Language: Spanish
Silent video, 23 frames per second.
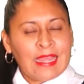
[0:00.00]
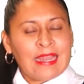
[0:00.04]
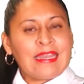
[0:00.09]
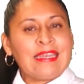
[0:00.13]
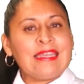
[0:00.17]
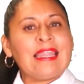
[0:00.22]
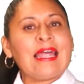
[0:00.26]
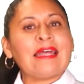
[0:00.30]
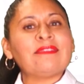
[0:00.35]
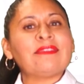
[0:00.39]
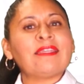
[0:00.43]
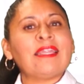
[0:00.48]

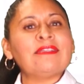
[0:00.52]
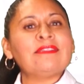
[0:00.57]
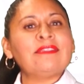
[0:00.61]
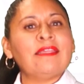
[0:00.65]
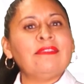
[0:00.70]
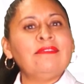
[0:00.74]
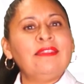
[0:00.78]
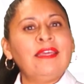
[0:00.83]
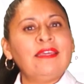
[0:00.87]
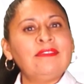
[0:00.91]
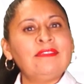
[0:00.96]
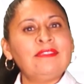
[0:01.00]
La
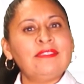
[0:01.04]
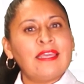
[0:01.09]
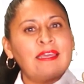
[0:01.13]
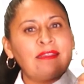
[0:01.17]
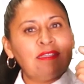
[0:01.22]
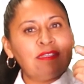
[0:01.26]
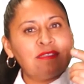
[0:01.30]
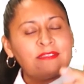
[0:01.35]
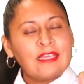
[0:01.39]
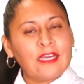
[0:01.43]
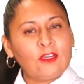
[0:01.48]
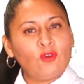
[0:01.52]
trascendencia de
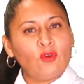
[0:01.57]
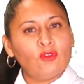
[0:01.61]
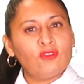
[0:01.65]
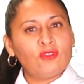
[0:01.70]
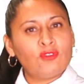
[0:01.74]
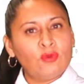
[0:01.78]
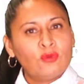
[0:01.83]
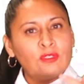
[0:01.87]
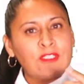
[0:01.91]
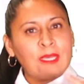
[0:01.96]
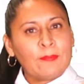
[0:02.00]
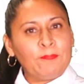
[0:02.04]
esta
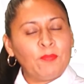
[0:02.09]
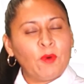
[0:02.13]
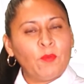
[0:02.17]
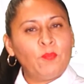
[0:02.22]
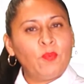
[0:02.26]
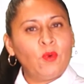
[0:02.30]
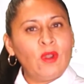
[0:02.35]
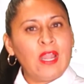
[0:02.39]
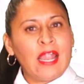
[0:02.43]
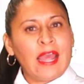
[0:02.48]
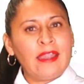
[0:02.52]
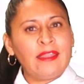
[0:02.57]
consulta
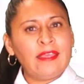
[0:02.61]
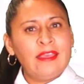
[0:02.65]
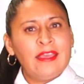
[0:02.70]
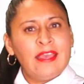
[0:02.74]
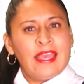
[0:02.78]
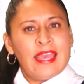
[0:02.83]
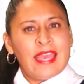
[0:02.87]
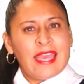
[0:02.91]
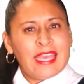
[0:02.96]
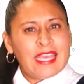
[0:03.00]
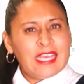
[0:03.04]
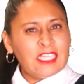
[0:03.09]
popular
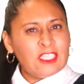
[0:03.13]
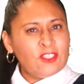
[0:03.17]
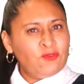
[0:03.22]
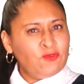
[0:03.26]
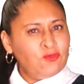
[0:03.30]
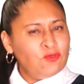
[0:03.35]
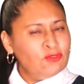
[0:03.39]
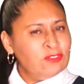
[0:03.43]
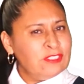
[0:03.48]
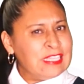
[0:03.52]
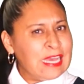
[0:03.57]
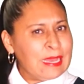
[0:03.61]
es
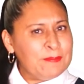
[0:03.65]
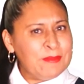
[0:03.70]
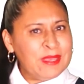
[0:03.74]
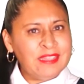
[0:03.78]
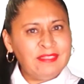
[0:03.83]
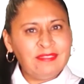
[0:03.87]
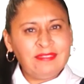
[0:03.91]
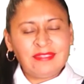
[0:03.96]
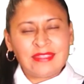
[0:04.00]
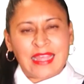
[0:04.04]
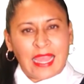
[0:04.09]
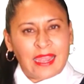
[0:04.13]

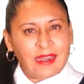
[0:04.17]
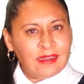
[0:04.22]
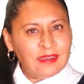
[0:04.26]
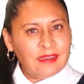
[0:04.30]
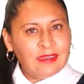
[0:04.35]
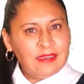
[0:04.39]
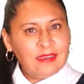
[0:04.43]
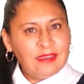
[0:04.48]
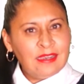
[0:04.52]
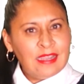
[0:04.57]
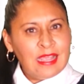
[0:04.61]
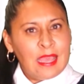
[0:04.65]
fundamental
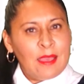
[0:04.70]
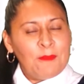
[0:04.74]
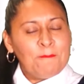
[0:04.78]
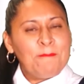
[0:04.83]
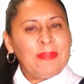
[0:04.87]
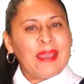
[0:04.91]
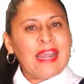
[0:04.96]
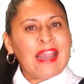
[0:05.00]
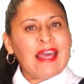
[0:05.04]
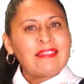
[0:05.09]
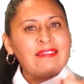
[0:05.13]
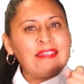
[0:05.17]

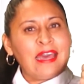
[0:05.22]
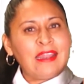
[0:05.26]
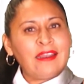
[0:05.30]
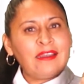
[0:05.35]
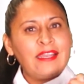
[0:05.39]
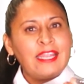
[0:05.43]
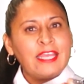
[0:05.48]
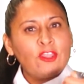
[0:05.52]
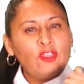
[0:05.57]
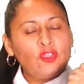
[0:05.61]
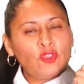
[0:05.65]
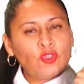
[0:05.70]
para
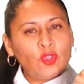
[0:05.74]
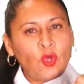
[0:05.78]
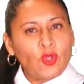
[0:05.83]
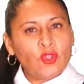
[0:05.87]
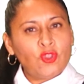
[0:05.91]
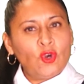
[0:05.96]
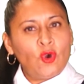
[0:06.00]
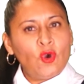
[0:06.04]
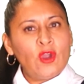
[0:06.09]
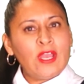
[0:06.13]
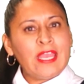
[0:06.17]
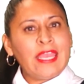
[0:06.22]
darle
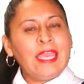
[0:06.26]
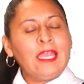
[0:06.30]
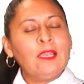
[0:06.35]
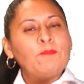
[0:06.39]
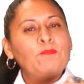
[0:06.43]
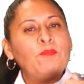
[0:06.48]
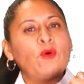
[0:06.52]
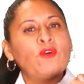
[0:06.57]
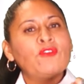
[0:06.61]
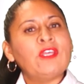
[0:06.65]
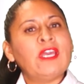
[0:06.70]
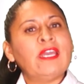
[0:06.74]
todo el
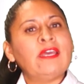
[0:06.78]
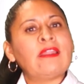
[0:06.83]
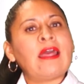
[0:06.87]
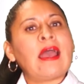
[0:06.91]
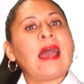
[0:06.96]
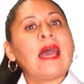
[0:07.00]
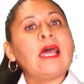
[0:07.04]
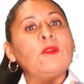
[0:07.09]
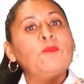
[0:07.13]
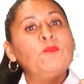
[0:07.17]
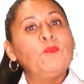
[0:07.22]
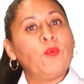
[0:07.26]
poder
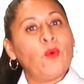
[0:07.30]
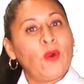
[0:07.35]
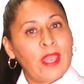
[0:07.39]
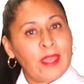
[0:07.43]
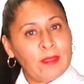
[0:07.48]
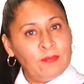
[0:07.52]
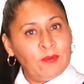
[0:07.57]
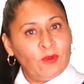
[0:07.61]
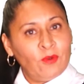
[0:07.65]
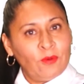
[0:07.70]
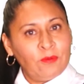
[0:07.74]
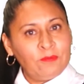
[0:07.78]
al
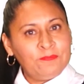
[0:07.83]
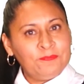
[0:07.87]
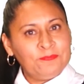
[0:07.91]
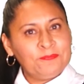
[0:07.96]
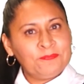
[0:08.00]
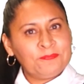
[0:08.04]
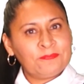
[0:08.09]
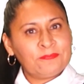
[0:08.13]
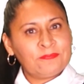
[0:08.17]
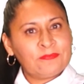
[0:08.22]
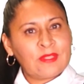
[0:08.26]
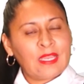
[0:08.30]
pueblo.
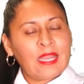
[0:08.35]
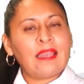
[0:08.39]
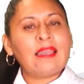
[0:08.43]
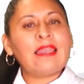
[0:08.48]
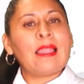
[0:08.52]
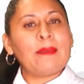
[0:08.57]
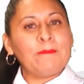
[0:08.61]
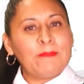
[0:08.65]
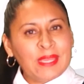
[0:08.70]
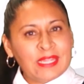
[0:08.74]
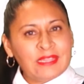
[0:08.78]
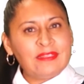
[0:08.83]

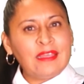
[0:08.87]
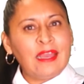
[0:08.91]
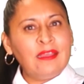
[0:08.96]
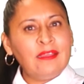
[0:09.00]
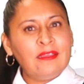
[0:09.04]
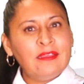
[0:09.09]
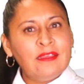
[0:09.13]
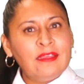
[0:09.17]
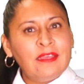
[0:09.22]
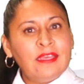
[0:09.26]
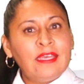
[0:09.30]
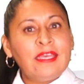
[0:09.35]
La meta
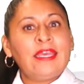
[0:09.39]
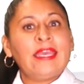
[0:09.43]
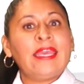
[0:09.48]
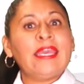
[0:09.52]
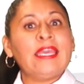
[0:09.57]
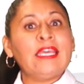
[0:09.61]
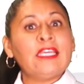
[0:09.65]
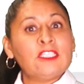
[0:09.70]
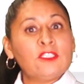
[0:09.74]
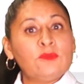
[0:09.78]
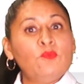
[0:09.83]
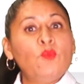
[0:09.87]

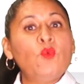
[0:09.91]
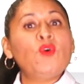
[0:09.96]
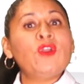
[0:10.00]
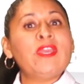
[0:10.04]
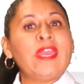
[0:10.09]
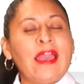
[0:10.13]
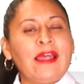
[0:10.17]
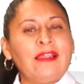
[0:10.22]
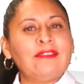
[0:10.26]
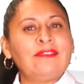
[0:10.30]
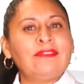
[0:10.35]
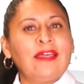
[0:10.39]
es muy
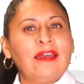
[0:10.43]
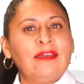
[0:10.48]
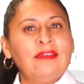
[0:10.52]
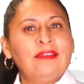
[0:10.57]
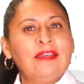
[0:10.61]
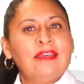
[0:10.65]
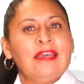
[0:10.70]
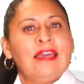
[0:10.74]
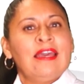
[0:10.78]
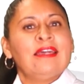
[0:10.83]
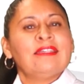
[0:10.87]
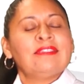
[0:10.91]
alta.
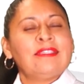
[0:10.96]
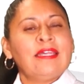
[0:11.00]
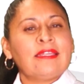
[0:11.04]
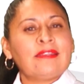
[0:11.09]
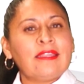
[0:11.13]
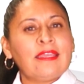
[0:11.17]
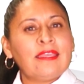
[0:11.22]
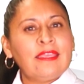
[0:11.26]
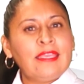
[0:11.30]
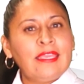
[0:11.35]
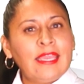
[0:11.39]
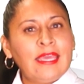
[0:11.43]
Se
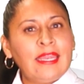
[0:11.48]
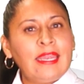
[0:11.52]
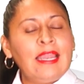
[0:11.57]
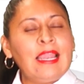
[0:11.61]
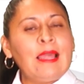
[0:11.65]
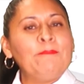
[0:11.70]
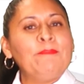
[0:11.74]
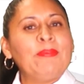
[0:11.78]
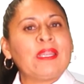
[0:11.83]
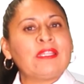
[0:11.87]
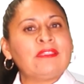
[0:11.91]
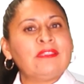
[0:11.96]
requiere
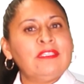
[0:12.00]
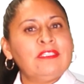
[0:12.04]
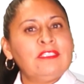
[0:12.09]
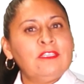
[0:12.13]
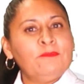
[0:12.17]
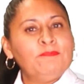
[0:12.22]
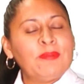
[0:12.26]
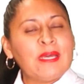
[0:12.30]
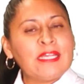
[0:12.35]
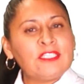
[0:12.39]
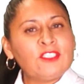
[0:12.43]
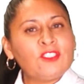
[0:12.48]
la
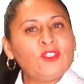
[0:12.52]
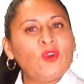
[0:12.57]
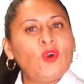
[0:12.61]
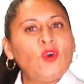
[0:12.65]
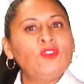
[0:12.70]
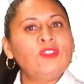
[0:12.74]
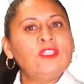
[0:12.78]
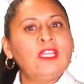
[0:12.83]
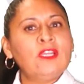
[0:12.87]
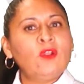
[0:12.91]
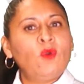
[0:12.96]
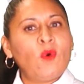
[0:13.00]

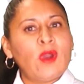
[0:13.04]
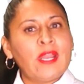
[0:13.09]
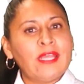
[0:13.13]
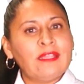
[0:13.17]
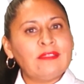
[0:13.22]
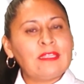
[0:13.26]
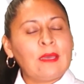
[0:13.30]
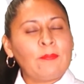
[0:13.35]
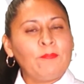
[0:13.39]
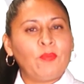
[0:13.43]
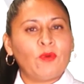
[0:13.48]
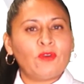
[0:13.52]
participación del
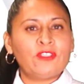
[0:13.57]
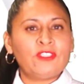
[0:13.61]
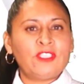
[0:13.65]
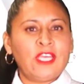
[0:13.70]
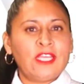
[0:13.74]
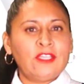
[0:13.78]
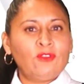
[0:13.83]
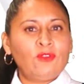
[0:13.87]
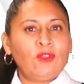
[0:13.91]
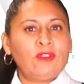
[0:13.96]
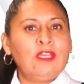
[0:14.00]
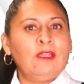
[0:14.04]

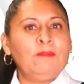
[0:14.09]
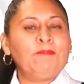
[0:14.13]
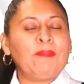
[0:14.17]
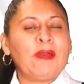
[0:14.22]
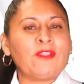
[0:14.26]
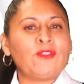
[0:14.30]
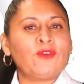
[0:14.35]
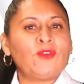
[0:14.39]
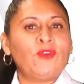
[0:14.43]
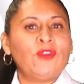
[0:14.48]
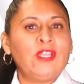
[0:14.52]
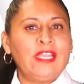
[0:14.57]
40% del
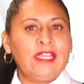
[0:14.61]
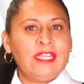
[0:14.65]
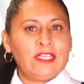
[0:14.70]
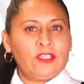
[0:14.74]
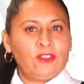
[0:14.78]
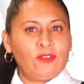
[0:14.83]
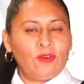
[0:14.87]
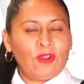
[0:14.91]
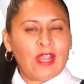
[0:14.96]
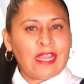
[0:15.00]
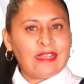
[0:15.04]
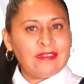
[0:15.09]
padrón
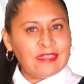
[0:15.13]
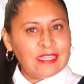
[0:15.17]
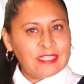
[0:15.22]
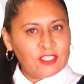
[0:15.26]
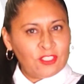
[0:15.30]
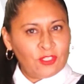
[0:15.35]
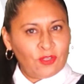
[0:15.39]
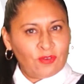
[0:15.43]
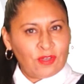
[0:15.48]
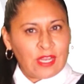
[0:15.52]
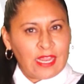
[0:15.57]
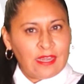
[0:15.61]
electoral
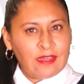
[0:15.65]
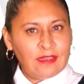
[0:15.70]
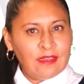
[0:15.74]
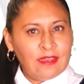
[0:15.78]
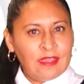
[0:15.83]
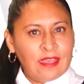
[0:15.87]
nacional.